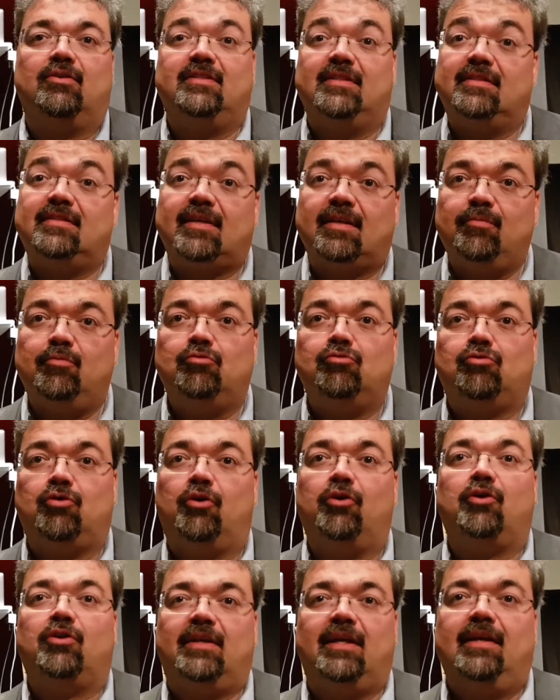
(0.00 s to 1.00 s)

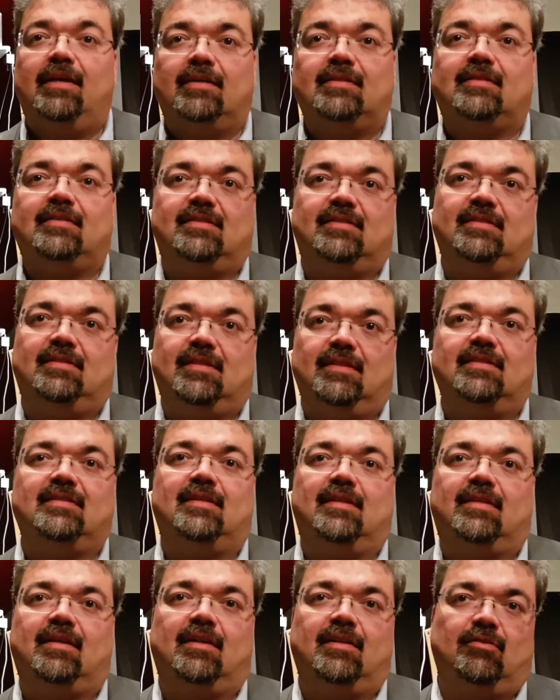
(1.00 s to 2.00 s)
distributeurs d'électricité,
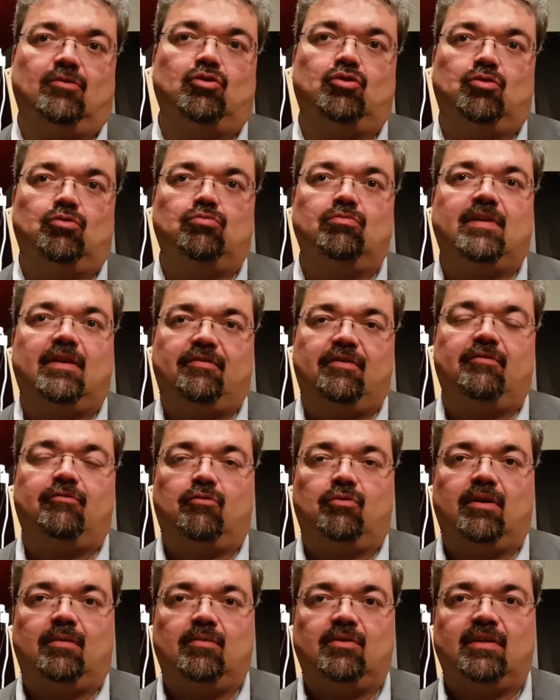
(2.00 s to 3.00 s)
c'est un enjeu tout à fait
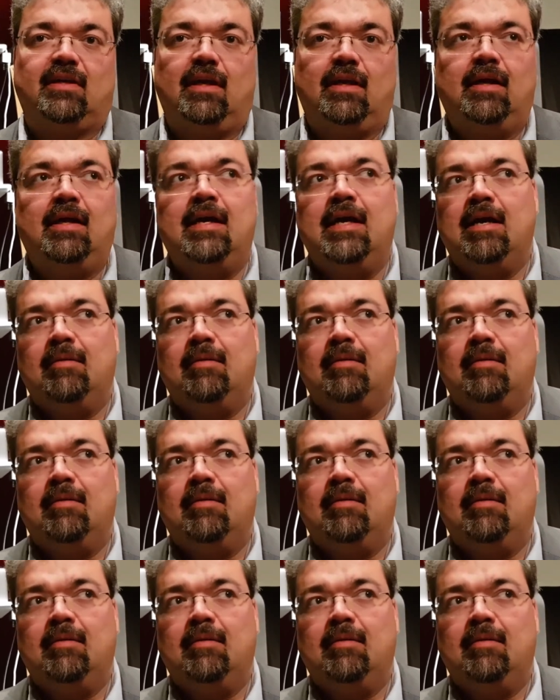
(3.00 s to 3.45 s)
fondamental